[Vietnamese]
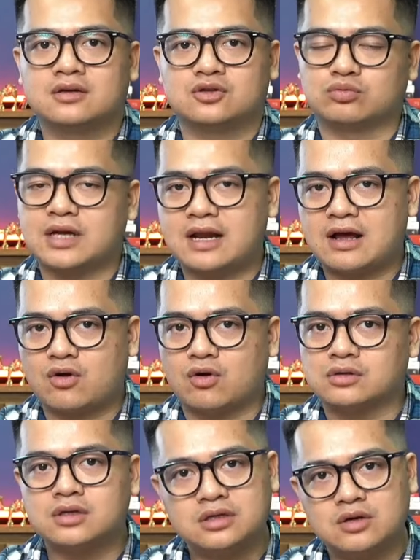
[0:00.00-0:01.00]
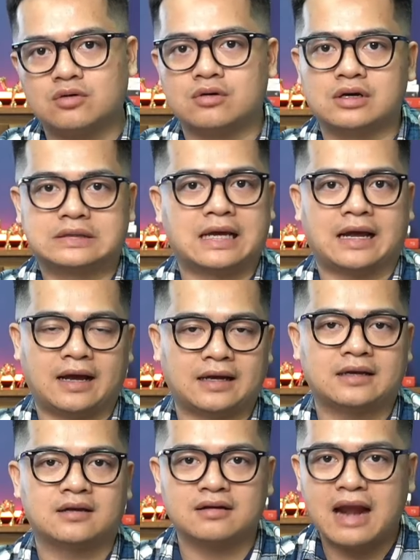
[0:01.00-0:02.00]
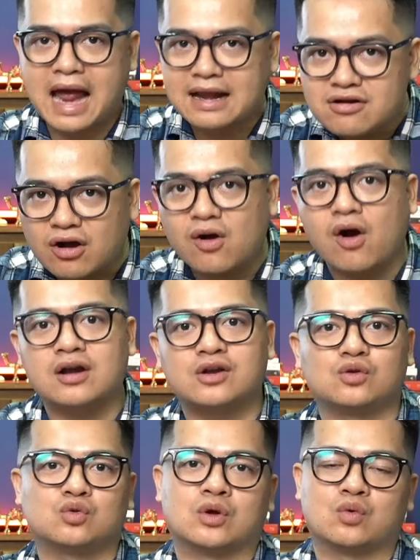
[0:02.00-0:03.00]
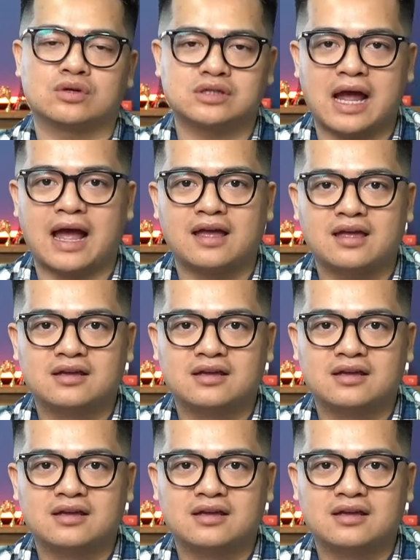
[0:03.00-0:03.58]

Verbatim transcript: Chúng ta đang có rất nhiều người trẻ hay đã được gọi lên đội tuyển quốc gia,